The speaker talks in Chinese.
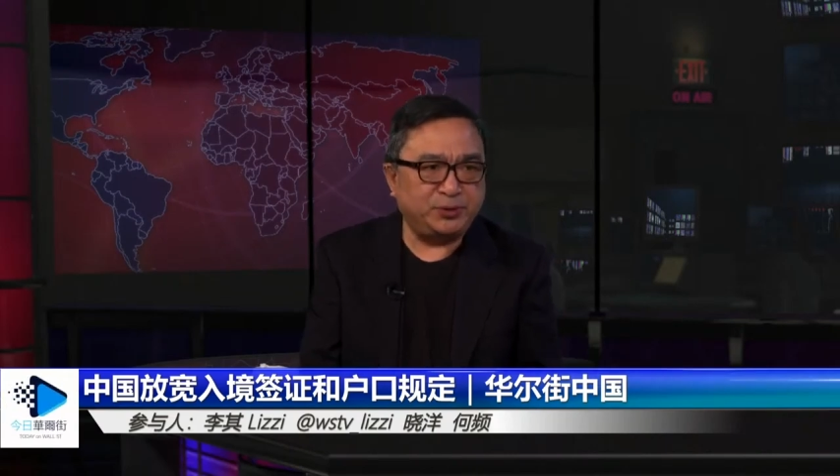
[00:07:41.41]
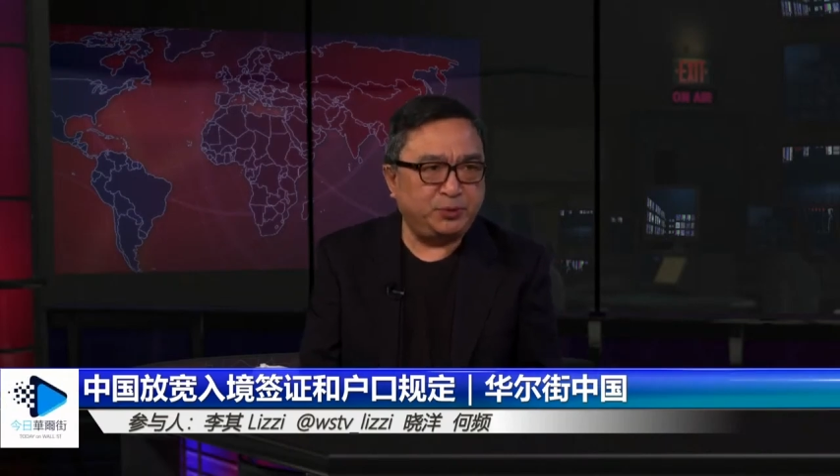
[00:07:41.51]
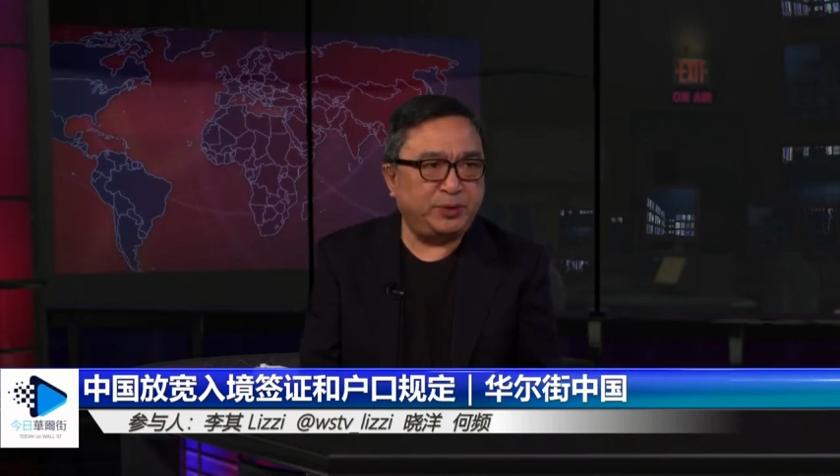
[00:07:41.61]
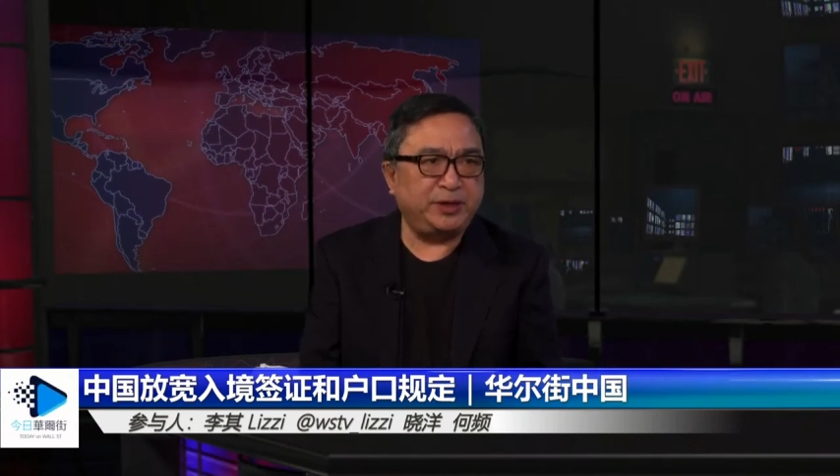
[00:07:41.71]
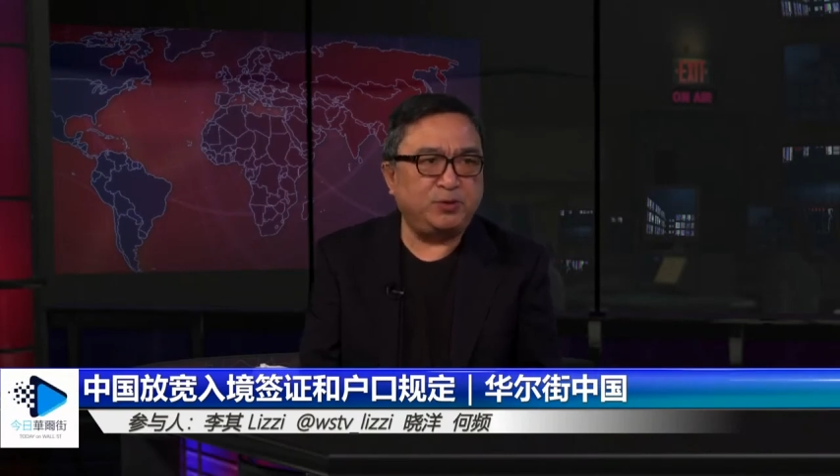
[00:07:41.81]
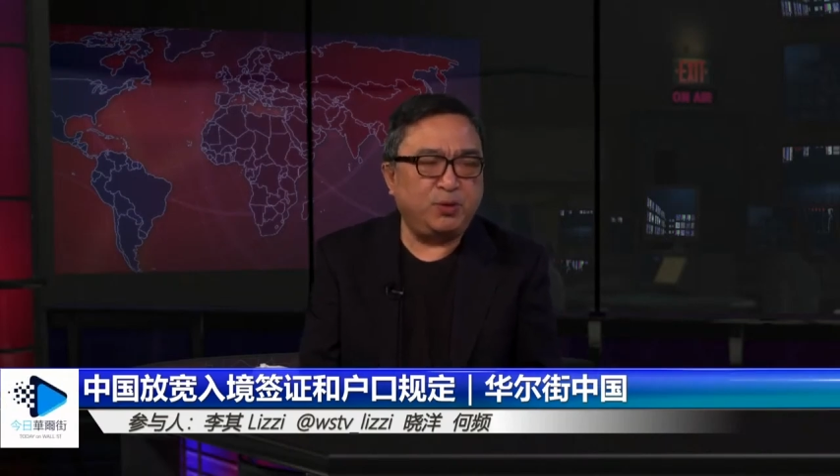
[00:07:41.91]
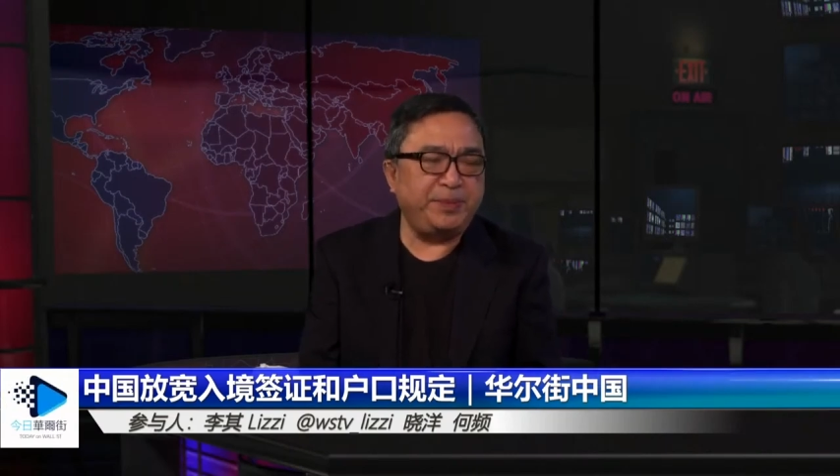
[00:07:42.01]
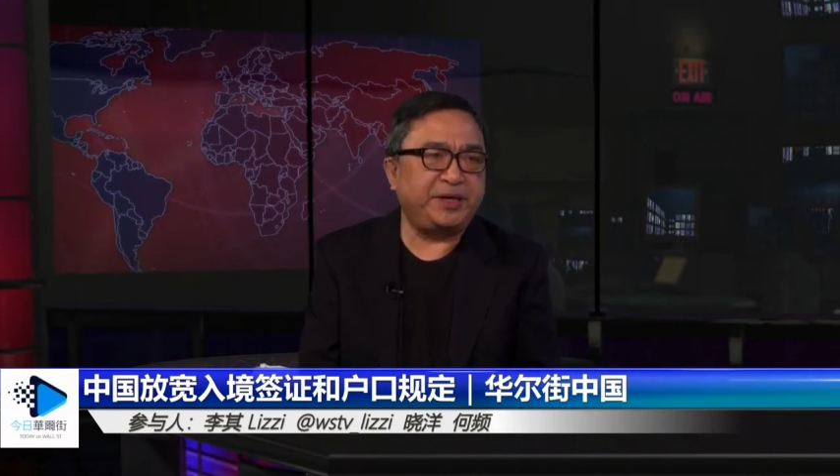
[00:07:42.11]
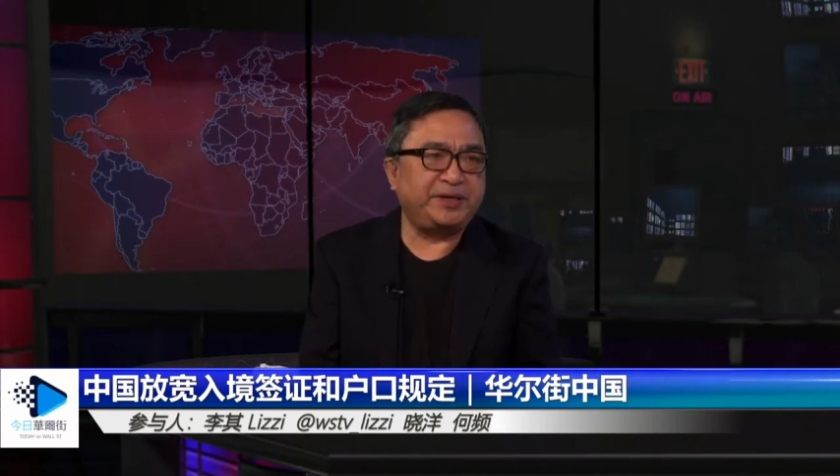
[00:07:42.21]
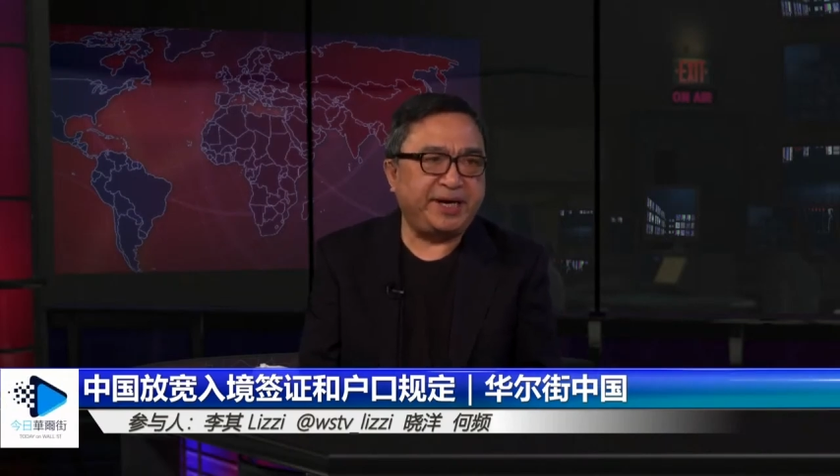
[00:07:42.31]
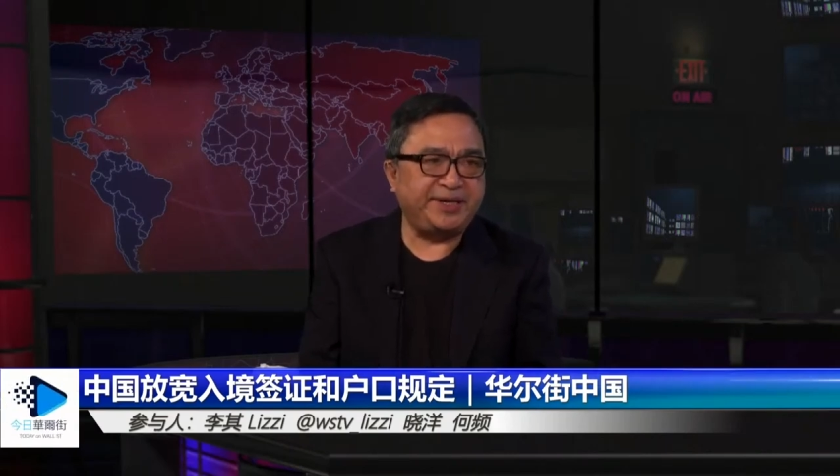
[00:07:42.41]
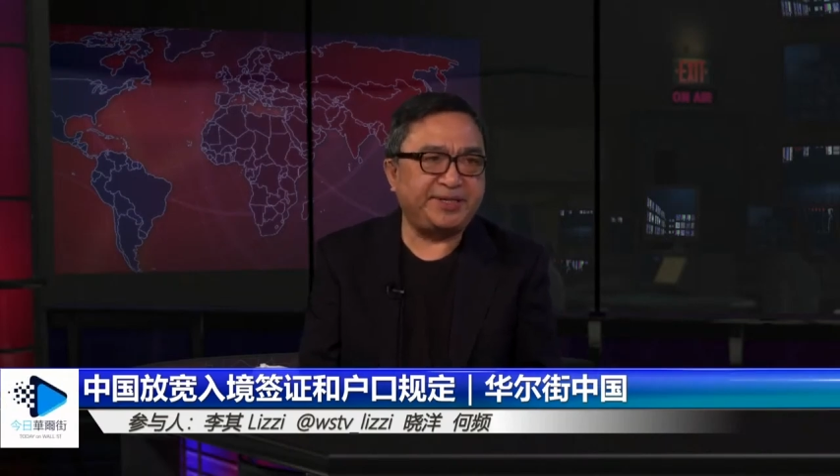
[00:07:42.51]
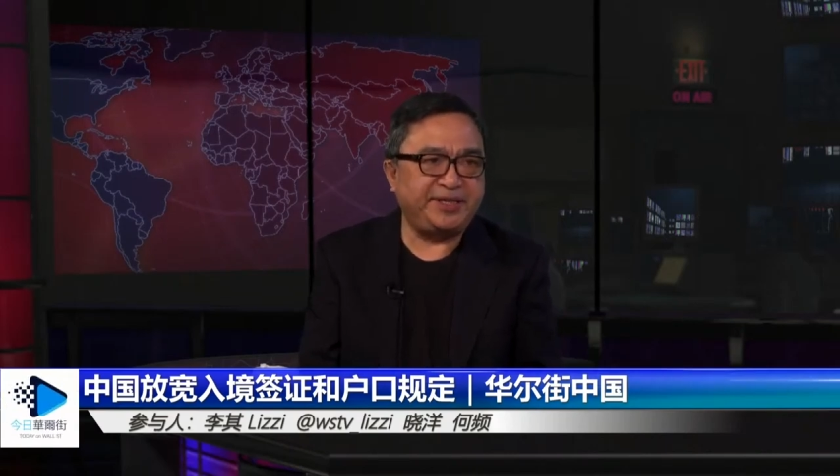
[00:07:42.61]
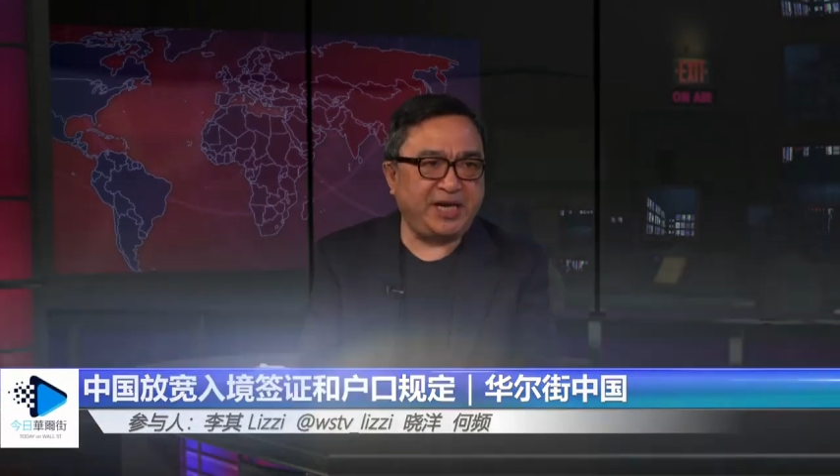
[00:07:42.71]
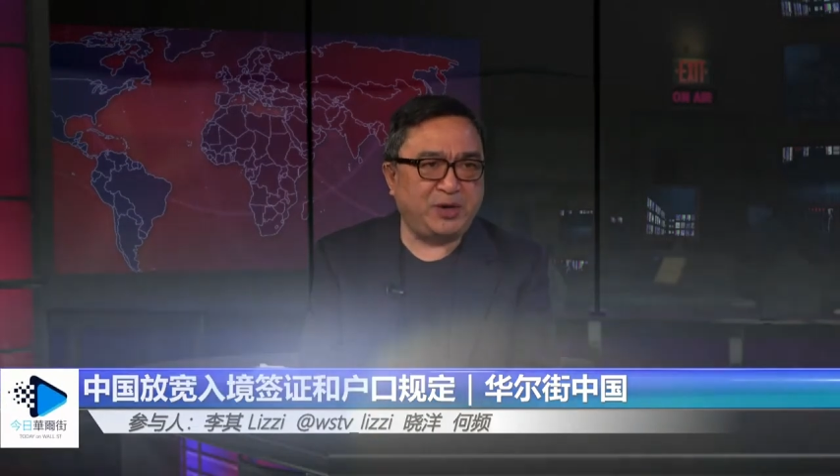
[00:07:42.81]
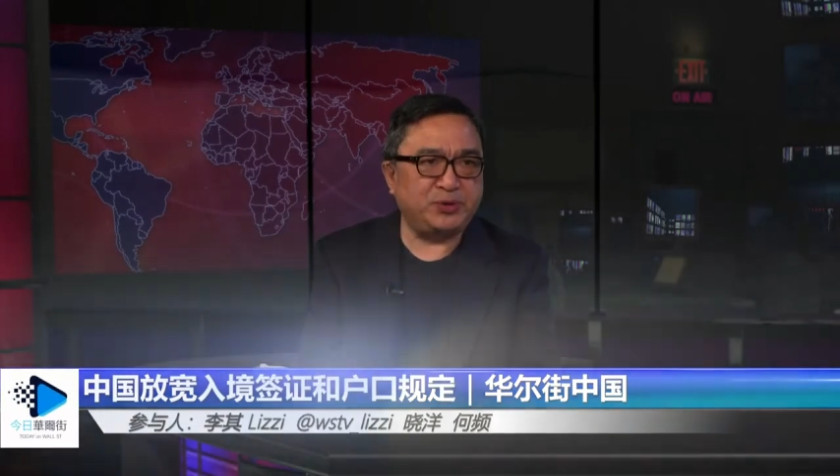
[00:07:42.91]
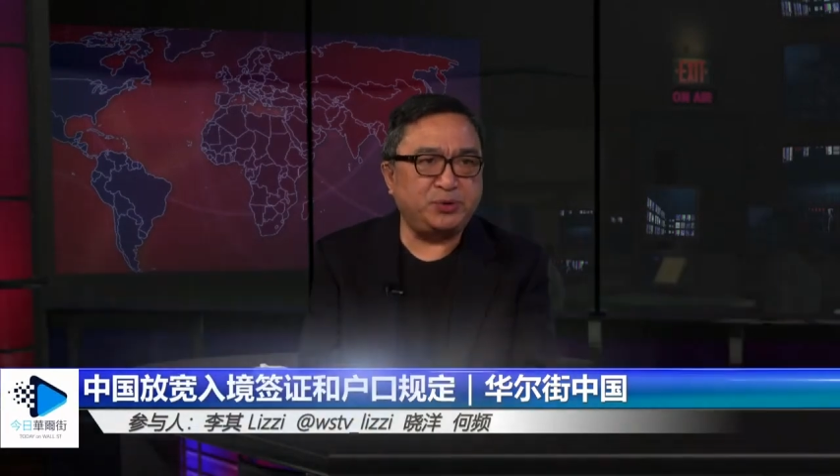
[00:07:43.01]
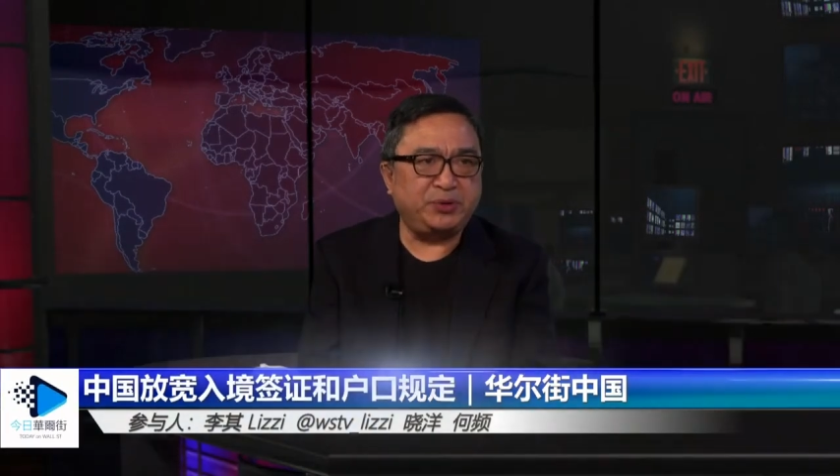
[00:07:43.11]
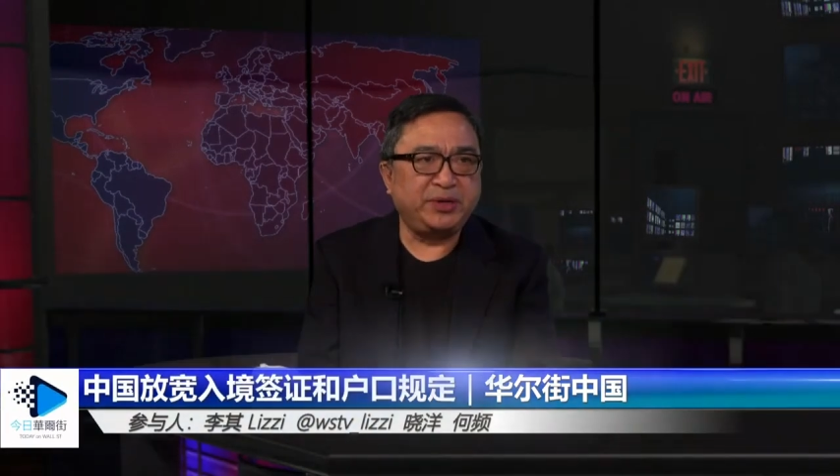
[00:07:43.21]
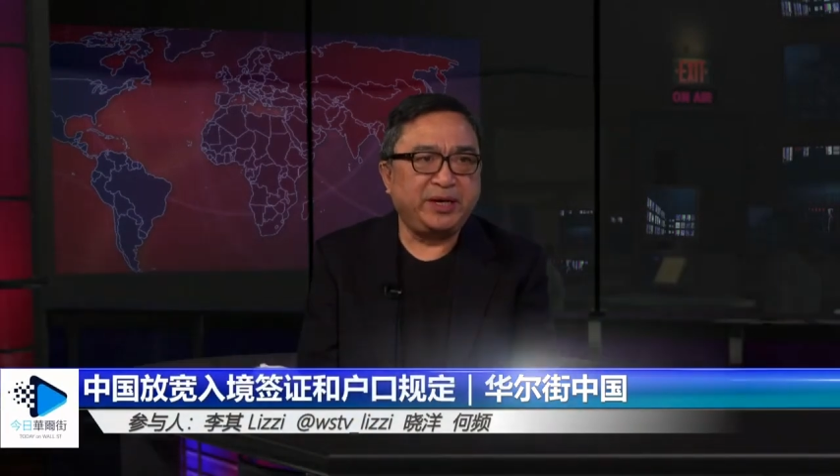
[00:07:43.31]
中国的农民开始享
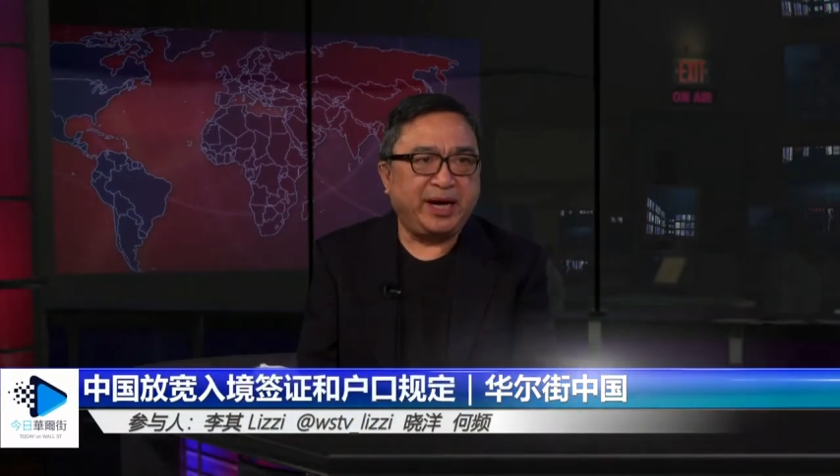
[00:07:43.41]
受